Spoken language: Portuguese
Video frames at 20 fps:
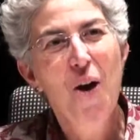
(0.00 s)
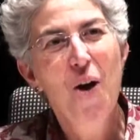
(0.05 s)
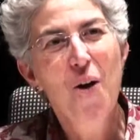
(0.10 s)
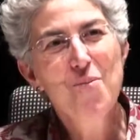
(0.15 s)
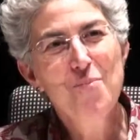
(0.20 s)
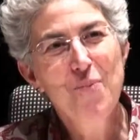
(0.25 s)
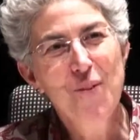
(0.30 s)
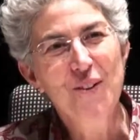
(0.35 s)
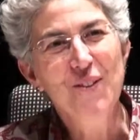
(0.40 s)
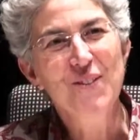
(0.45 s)

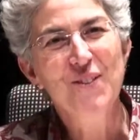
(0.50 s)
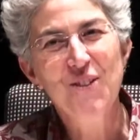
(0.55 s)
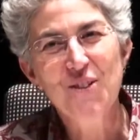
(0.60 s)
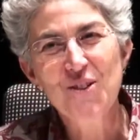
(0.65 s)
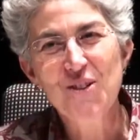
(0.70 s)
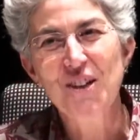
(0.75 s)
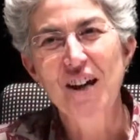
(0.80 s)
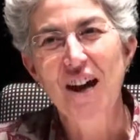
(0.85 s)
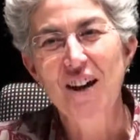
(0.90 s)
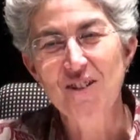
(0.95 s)
ao ponto que
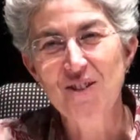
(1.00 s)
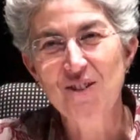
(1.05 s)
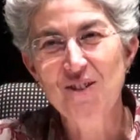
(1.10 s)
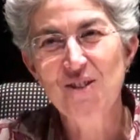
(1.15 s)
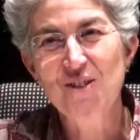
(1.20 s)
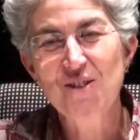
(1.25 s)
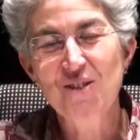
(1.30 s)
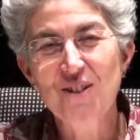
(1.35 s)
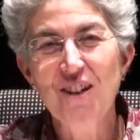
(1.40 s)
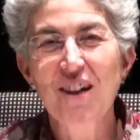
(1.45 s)
os
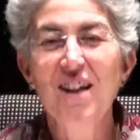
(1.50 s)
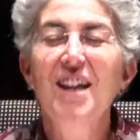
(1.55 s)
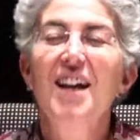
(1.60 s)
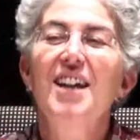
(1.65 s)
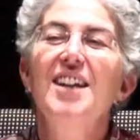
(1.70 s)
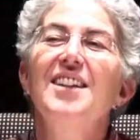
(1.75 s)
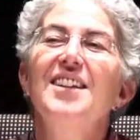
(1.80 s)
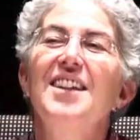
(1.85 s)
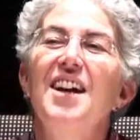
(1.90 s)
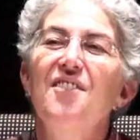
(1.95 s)
gatos, se
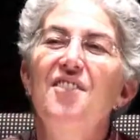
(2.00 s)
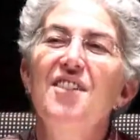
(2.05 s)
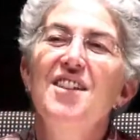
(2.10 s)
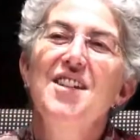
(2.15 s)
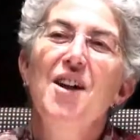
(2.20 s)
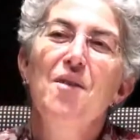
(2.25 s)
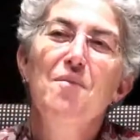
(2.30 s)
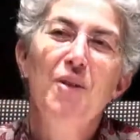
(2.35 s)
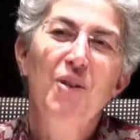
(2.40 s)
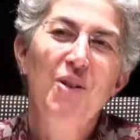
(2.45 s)
calhar ele
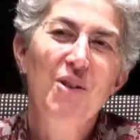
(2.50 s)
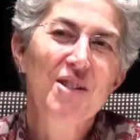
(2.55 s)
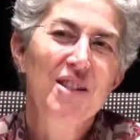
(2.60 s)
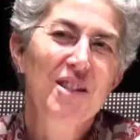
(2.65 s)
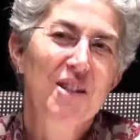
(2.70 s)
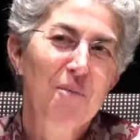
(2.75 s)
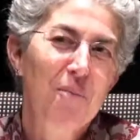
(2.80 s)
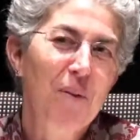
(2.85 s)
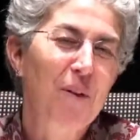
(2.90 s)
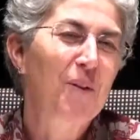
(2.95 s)
dava-lhes alguma
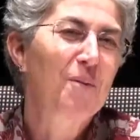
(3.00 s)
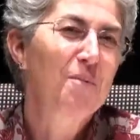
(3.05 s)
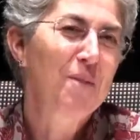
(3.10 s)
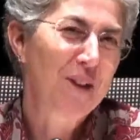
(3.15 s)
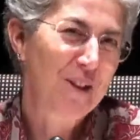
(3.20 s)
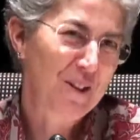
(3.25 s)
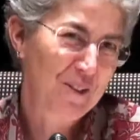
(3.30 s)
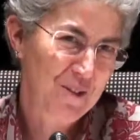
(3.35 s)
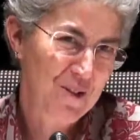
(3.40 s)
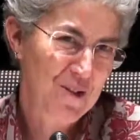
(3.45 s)
coisita para
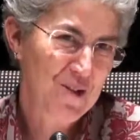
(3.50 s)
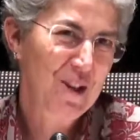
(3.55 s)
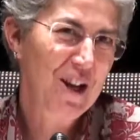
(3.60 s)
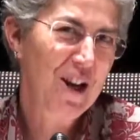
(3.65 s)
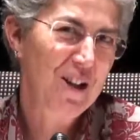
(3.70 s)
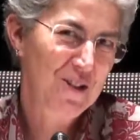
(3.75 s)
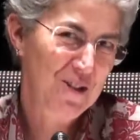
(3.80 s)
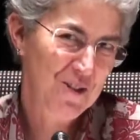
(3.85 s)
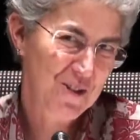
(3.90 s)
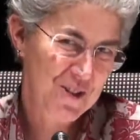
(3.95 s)
comer, que os
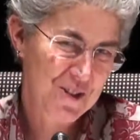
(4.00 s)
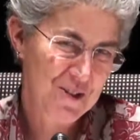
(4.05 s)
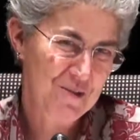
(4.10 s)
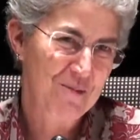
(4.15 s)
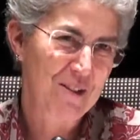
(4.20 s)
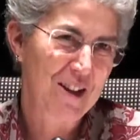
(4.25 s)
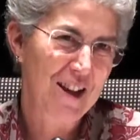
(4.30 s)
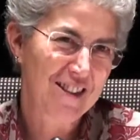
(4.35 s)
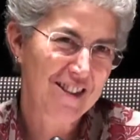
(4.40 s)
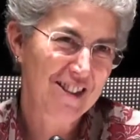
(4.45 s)
gatos são assim um
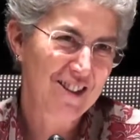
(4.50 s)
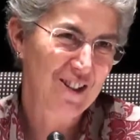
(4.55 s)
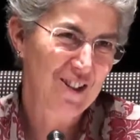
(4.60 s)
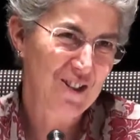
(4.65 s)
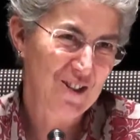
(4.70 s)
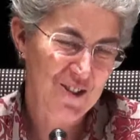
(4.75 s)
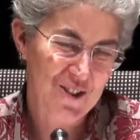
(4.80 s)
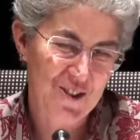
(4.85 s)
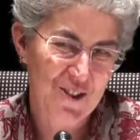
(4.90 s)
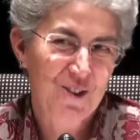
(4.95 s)
bocado
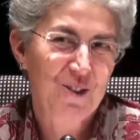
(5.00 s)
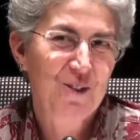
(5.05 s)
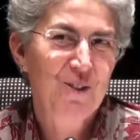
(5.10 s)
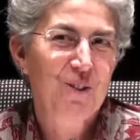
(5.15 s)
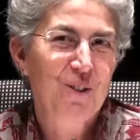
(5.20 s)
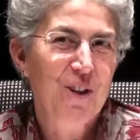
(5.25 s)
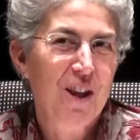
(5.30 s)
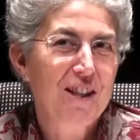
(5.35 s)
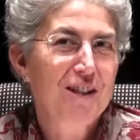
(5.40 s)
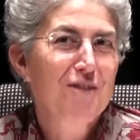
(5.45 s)
ariscos, eu não
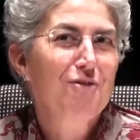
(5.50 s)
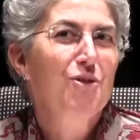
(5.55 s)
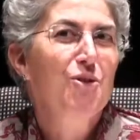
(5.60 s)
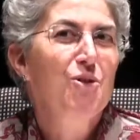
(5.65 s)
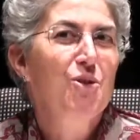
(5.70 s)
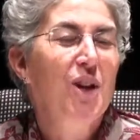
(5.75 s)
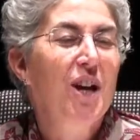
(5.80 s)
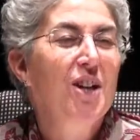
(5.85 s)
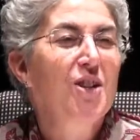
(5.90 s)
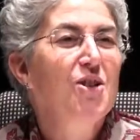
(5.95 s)
estou nada a ver
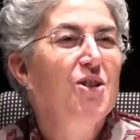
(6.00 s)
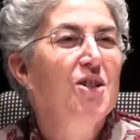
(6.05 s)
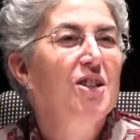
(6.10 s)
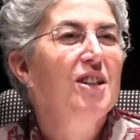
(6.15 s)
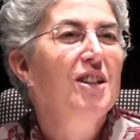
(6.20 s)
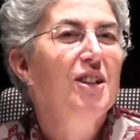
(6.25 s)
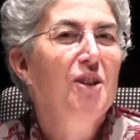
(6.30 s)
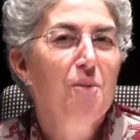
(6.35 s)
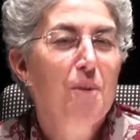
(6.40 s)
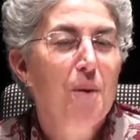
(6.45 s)
os gatos
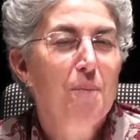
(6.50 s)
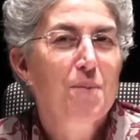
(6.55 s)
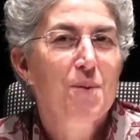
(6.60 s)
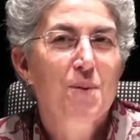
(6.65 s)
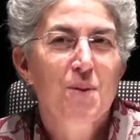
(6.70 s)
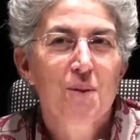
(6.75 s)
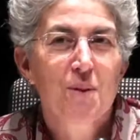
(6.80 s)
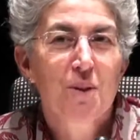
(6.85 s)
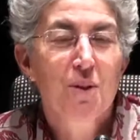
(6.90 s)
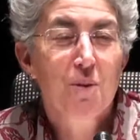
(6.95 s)
seguirem uma
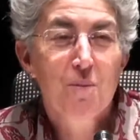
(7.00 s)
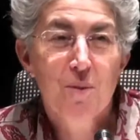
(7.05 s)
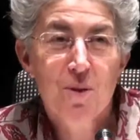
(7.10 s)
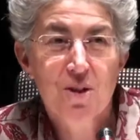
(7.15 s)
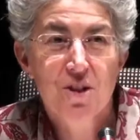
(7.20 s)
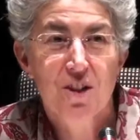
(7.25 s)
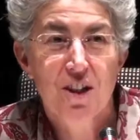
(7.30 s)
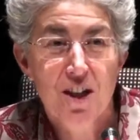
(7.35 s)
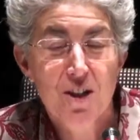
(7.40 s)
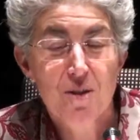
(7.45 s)
pessoa como
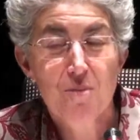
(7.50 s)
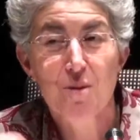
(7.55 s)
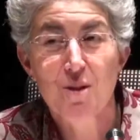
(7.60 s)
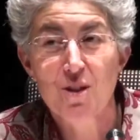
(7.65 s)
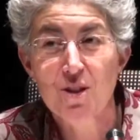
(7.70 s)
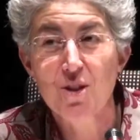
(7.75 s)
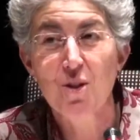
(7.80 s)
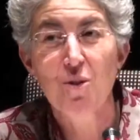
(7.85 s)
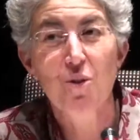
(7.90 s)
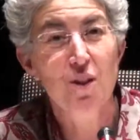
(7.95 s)
os cães,
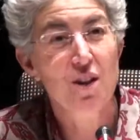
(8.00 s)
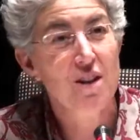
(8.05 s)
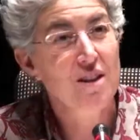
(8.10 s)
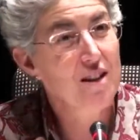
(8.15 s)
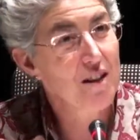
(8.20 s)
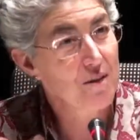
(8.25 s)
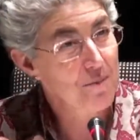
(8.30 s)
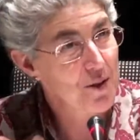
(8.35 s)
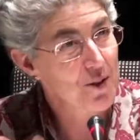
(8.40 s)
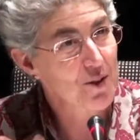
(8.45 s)
mas isto é o
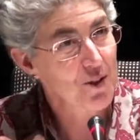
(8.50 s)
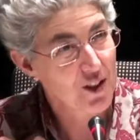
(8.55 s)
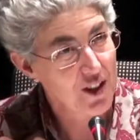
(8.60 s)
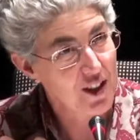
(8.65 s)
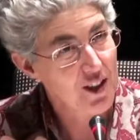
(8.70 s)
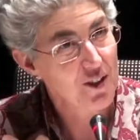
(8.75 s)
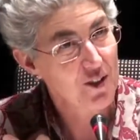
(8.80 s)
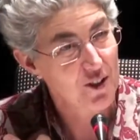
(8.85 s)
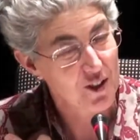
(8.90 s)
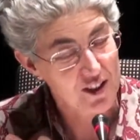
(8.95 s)
Cardeal
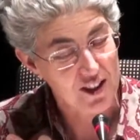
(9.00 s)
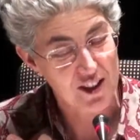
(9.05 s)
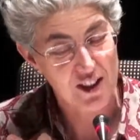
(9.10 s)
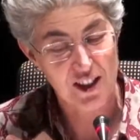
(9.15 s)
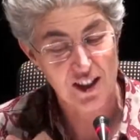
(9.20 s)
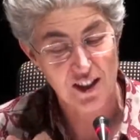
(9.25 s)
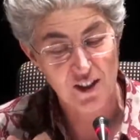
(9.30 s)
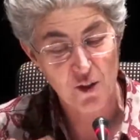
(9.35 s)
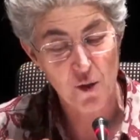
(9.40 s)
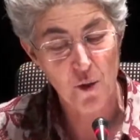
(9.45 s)
Bertone que conta,
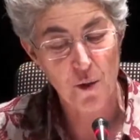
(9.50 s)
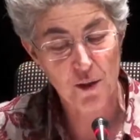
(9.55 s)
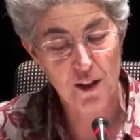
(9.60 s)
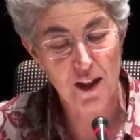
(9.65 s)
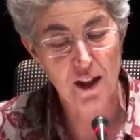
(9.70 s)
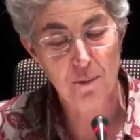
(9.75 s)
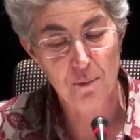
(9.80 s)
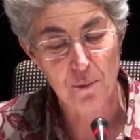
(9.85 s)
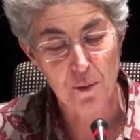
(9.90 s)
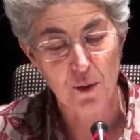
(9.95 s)
que estou a
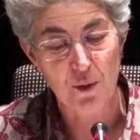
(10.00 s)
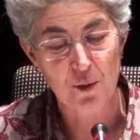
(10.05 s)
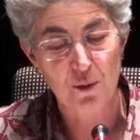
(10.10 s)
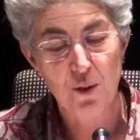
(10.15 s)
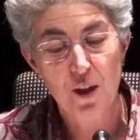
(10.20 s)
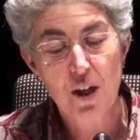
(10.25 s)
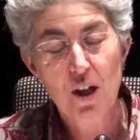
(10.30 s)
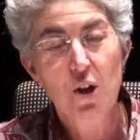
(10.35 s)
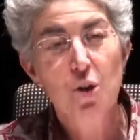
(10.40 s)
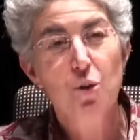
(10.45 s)
tal
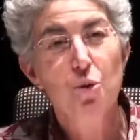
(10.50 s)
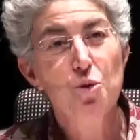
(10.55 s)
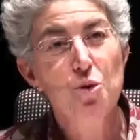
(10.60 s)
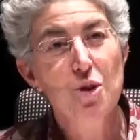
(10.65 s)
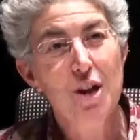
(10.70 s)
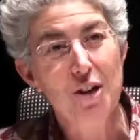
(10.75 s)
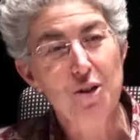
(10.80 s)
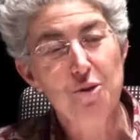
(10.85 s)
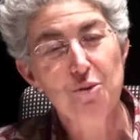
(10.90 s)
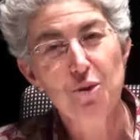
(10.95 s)
ponto que os
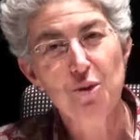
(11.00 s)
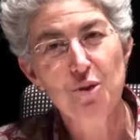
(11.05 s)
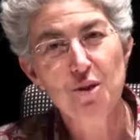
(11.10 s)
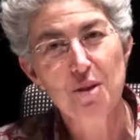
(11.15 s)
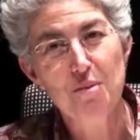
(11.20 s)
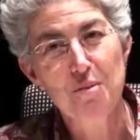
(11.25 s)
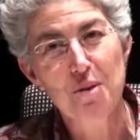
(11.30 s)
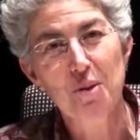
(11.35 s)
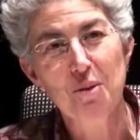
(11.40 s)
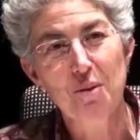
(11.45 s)
gatos
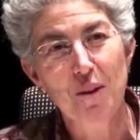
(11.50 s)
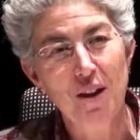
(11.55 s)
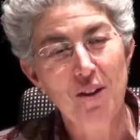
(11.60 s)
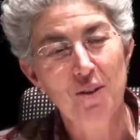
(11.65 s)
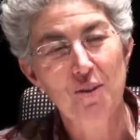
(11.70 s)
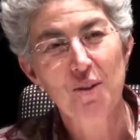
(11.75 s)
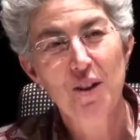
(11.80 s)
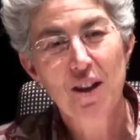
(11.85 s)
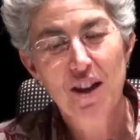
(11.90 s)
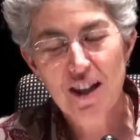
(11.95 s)
foram-se
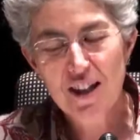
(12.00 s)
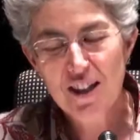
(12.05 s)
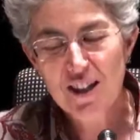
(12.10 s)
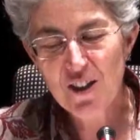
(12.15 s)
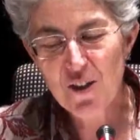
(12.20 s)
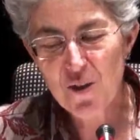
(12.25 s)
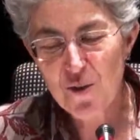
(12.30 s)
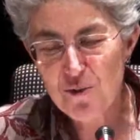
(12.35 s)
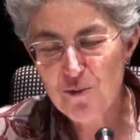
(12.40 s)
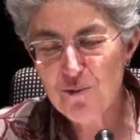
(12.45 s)
habituando,
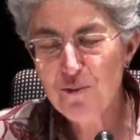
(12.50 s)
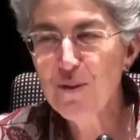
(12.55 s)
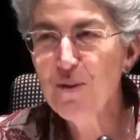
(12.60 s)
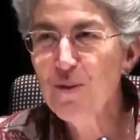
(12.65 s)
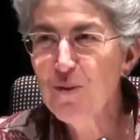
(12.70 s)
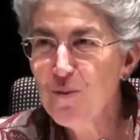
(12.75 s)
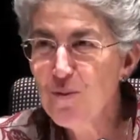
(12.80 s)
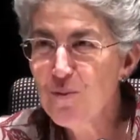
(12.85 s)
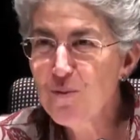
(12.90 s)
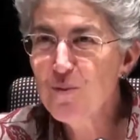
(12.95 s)
que houve
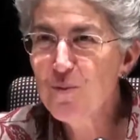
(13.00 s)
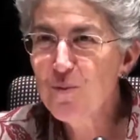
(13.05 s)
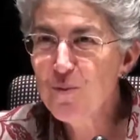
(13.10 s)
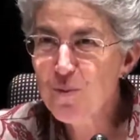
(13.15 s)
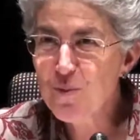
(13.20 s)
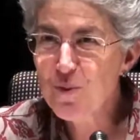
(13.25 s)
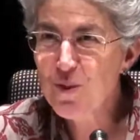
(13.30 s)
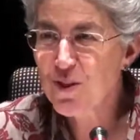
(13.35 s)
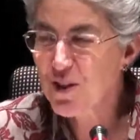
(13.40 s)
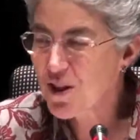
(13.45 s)
uma,
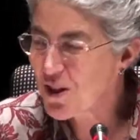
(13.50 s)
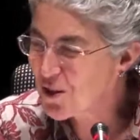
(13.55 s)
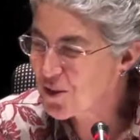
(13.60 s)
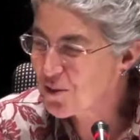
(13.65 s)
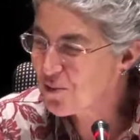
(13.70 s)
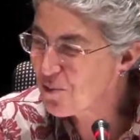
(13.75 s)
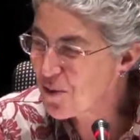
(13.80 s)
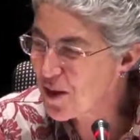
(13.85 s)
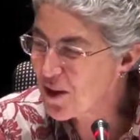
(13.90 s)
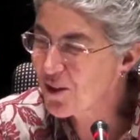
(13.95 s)
um
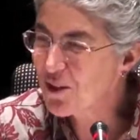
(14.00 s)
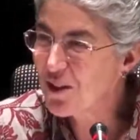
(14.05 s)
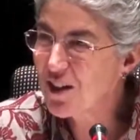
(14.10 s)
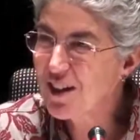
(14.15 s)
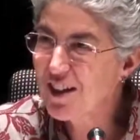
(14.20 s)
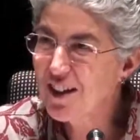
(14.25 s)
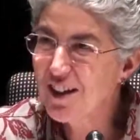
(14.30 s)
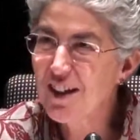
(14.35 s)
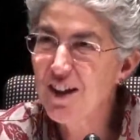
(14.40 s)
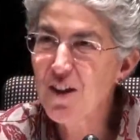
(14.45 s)
certo momento
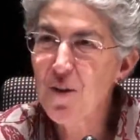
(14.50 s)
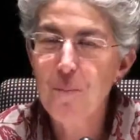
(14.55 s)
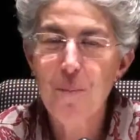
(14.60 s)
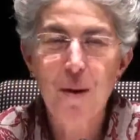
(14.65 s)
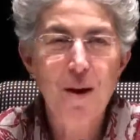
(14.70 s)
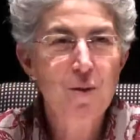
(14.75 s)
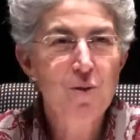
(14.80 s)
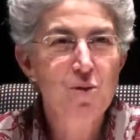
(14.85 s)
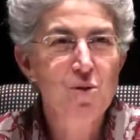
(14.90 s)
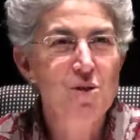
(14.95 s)
em que iam
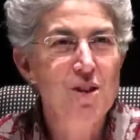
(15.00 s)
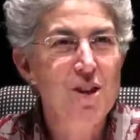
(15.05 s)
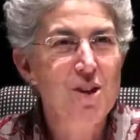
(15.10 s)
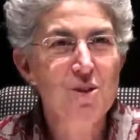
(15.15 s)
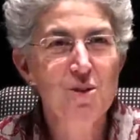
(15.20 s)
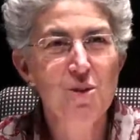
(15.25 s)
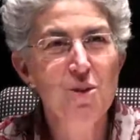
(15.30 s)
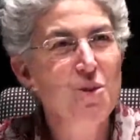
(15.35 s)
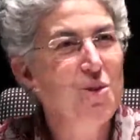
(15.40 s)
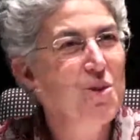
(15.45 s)
para aí uns
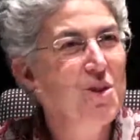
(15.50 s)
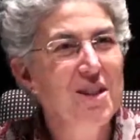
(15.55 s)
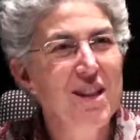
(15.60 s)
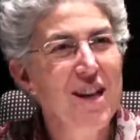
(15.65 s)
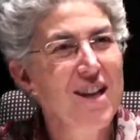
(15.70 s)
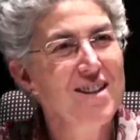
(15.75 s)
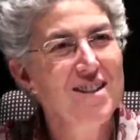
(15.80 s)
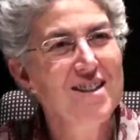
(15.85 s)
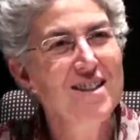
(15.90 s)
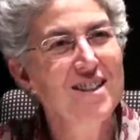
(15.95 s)
10 ou 12
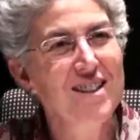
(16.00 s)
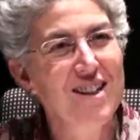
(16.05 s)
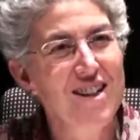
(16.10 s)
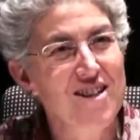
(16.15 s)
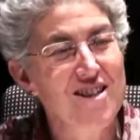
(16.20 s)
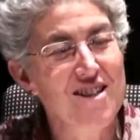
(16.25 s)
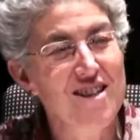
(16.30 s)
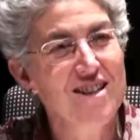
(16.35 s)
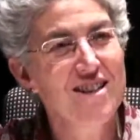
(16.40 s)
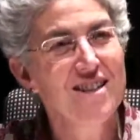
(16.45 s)
gatos
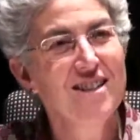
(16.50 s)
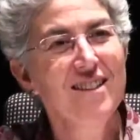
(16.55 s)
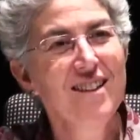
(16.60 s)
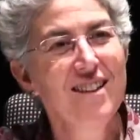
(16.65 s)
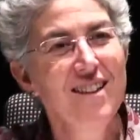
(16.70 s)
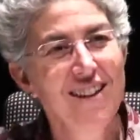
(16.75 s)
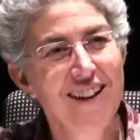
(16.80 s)
atrás dele,